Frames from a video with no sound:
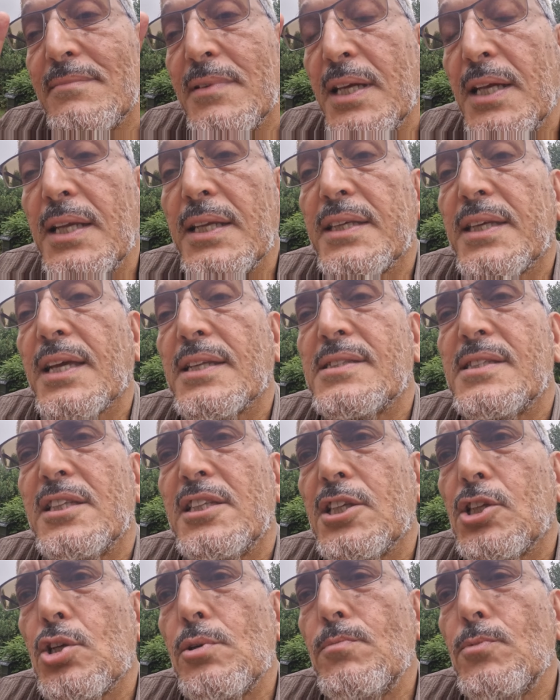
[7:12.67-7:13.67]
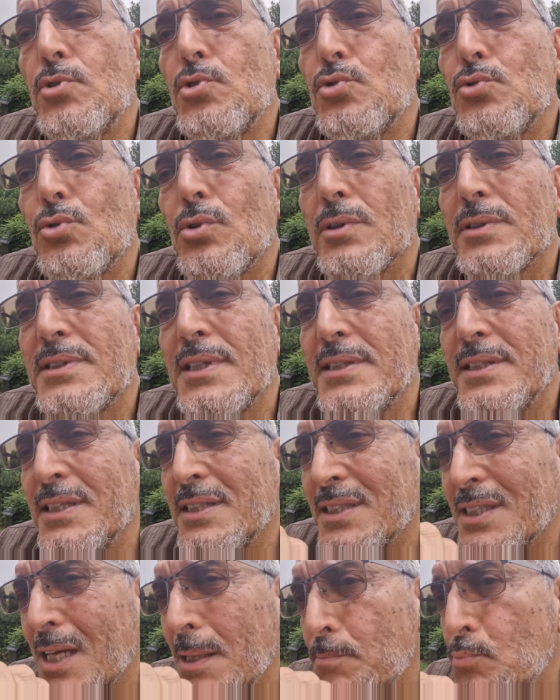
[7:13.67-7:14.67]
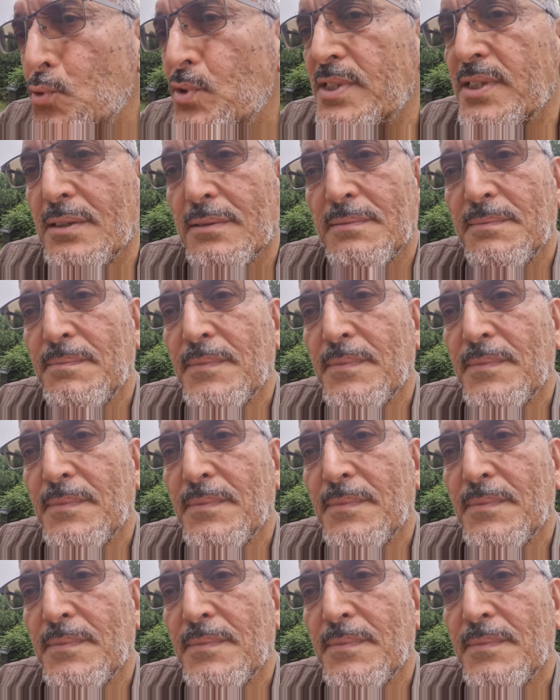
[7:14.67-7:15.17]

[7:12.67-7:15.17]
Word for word: Et les quatre, c'était comme le jour, c'était très puissant.